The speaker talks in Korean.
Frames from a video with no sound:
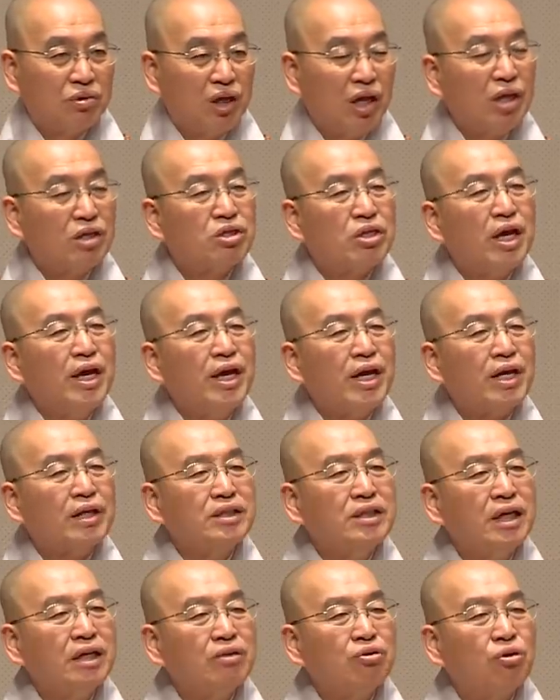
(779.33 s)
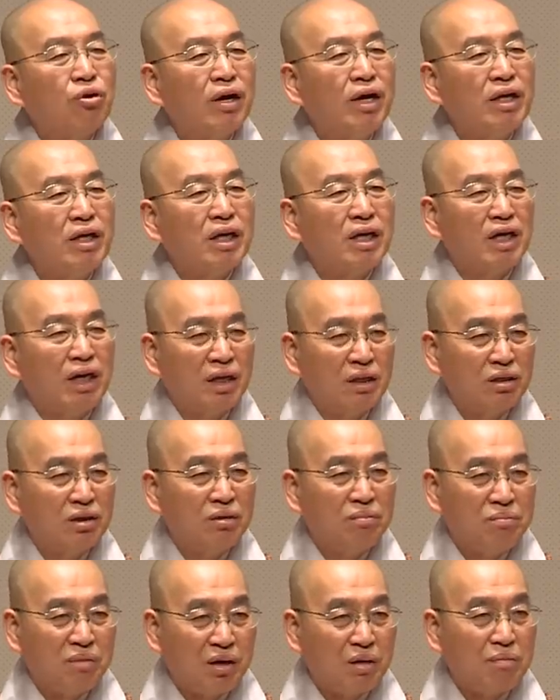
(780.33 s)
애, 애같 행동하니까
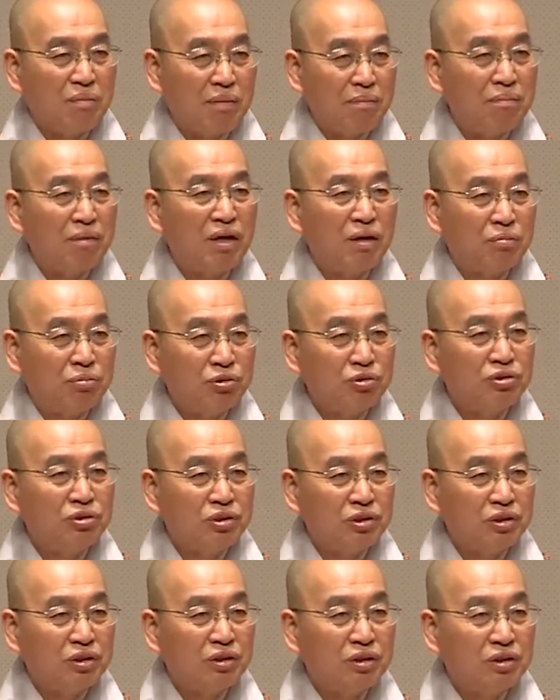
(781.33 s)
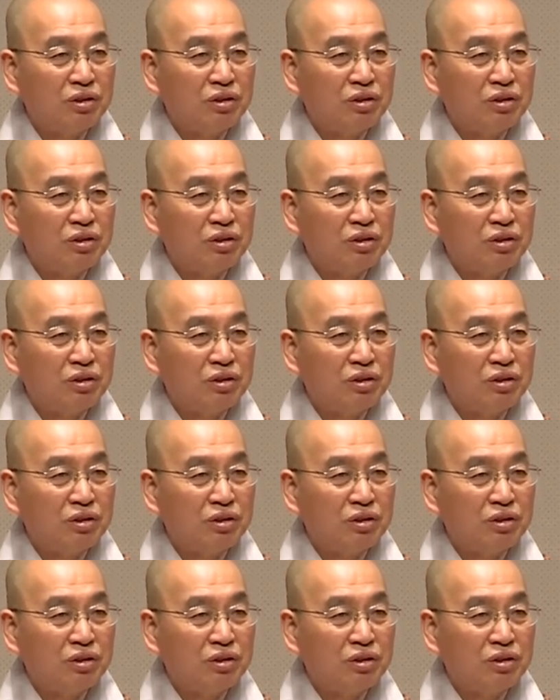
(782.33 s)
애들이 엄마를 만만히 보지.